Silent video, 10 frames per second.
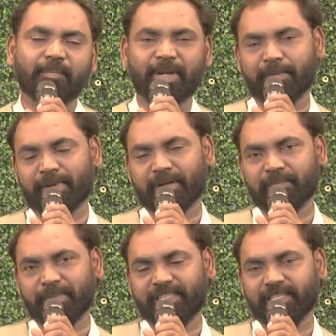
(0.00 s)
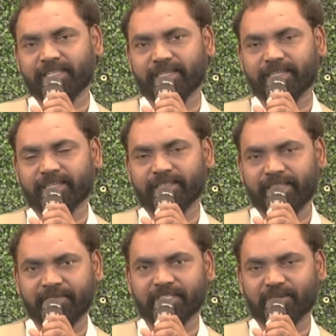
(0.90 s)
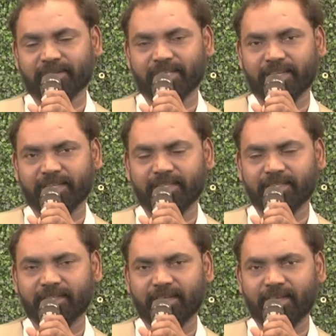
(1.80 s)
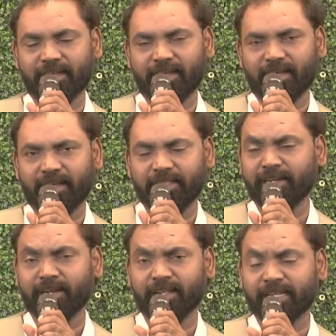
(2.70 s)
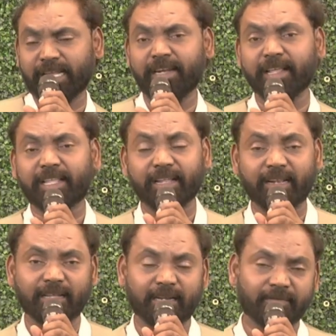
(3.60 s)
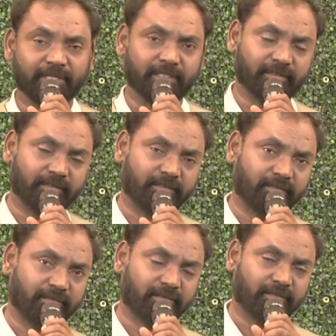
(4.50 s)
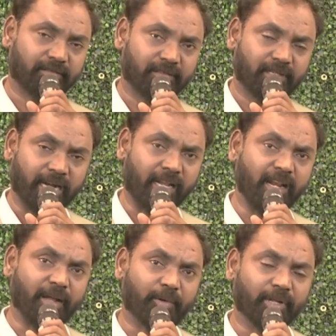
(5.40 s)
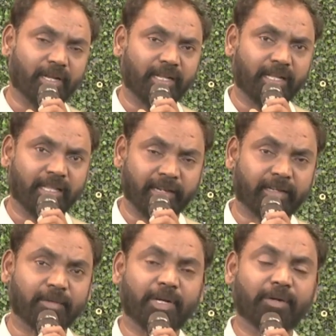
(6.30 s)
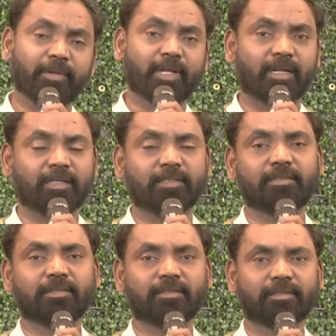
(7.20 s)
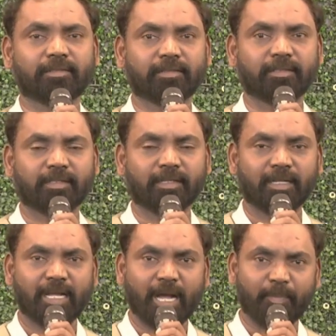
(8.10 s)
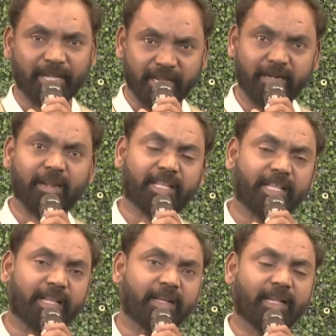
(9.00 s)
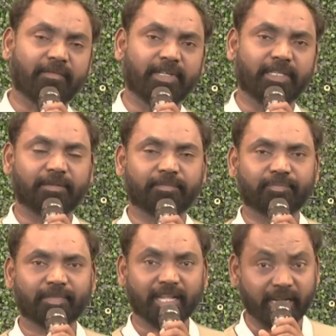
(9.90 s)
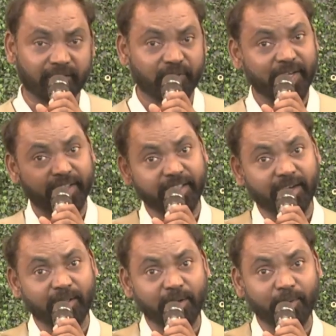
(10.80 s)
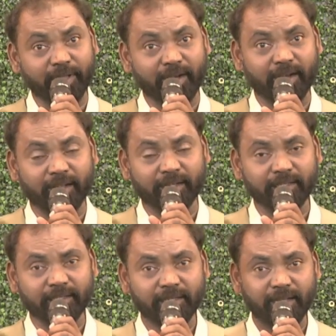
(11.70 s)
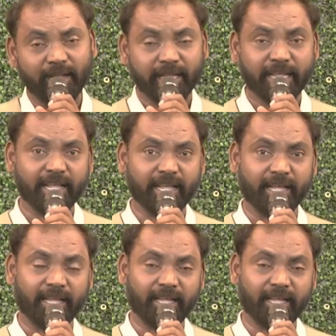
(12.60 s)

பிரியமான பற்றி இங்கே தேவன் சொல்கிறாரு அது என்னன்னா ஏழைக்கு இறங்குறவன் கடனாக கொடுக்கல இரக்கமாக கொடுக்குறான் அப்போ ஏழைக்கு இறங்குறவன் கர்த்தருக்கு கடன் கொடுக்குறானா இங்கே